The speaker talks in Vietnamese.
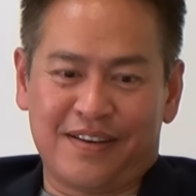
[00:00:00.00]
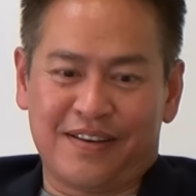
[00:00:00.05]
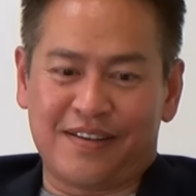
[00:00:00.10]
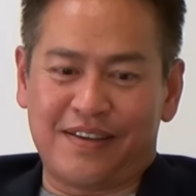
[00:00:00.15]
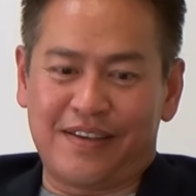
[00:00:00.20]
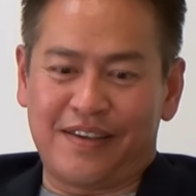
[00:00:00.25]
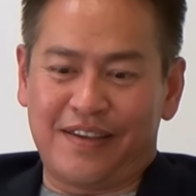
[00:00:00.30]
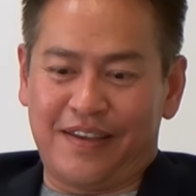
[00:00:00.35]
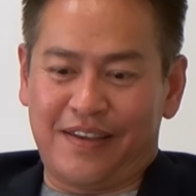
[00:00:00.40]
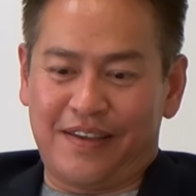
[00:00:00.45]

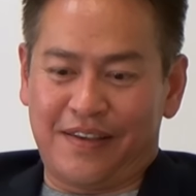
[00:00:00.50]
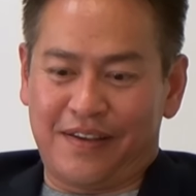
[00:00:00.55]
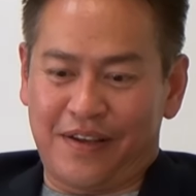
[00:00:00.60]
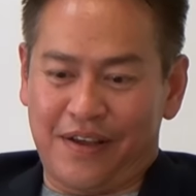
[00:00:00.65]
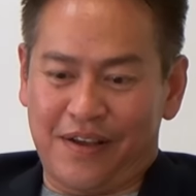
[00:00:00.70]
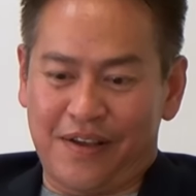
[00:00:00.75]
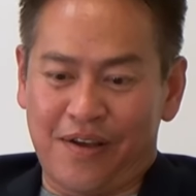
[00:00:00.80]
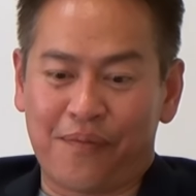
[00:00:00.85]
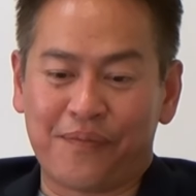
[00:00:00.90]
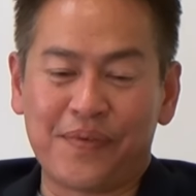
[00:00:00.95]
thì
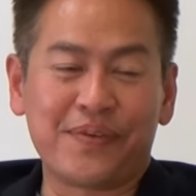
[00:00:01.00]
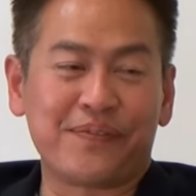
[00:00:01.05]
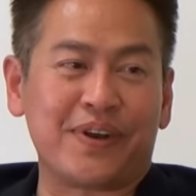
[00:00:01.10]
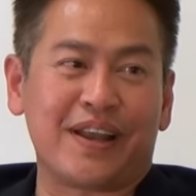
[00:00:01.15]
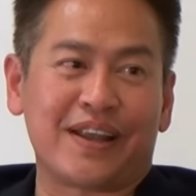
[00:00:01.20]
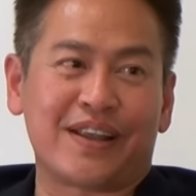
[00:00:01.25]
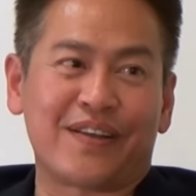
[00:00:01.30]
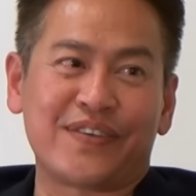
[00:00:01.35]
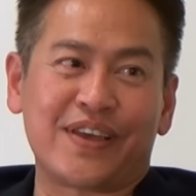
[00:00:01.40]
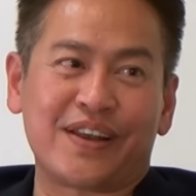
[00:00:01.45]
kiệt họ biết mình
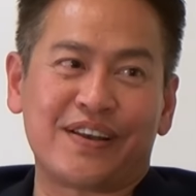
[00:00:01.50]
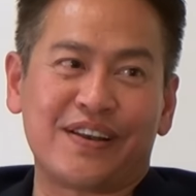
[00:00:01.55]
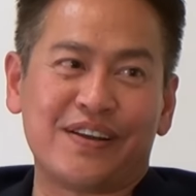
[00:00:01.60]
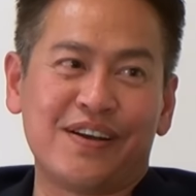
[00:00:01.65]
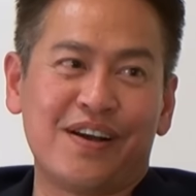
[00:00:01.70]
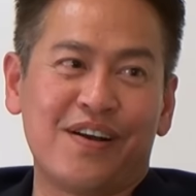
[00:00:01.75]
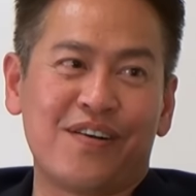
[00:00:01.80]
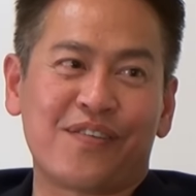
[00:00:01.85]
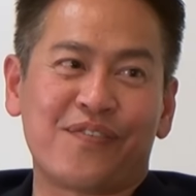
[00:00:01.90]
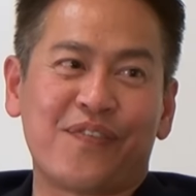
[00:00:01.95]
là thông dịch
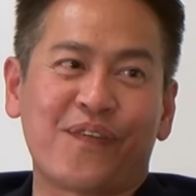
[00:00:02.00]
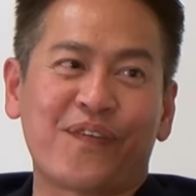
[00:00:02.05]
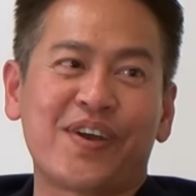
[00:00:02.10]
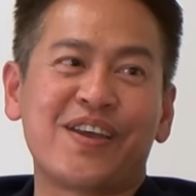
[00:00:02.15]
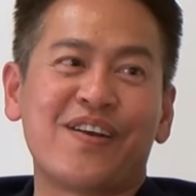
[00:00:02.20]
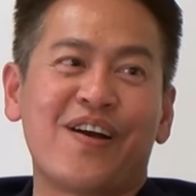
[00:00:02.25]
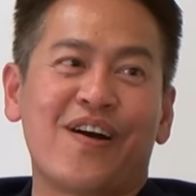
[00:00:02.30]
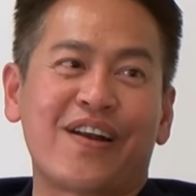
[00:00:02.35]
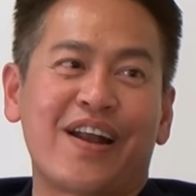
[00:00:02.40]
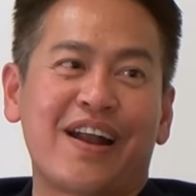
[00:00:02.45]
nữa một
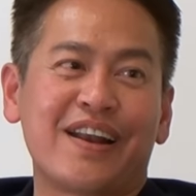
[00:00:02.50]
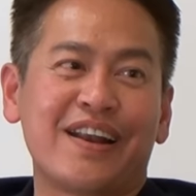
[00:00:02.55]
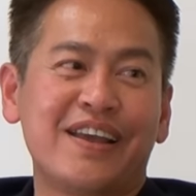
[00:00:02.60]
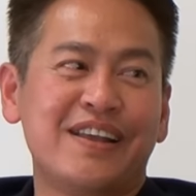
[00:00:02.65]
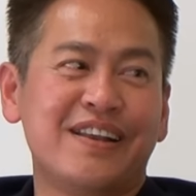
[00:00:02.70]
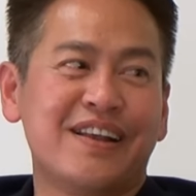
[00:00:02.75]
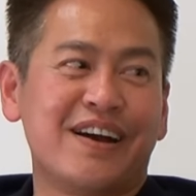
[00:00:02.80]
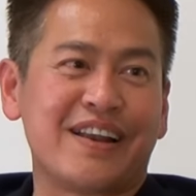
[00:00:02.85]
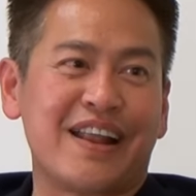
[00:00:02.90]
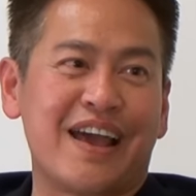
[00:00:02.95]
khi họ đã
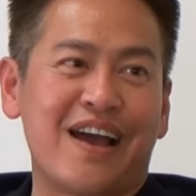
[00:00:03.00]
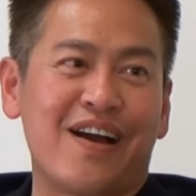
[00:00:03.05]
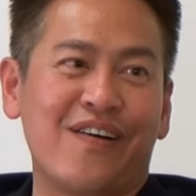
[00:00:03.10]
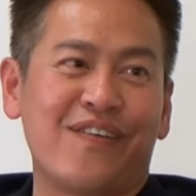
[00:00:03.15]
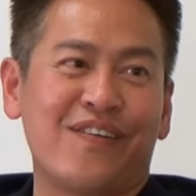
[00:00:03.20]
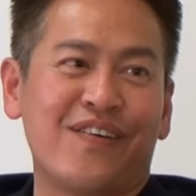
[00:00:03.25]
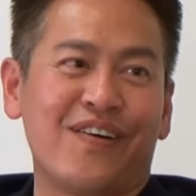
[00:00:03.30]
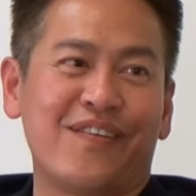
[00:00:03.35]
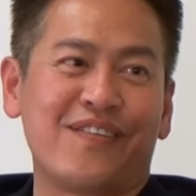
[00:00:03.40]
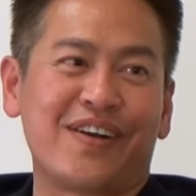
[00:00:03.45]
đi nơi
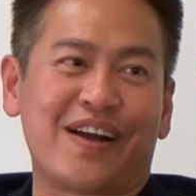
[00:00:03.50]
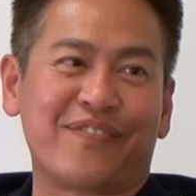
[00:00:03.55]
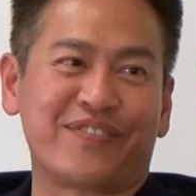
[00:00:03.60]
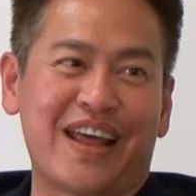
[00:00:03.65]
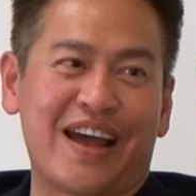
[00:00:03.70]
nào họ gặp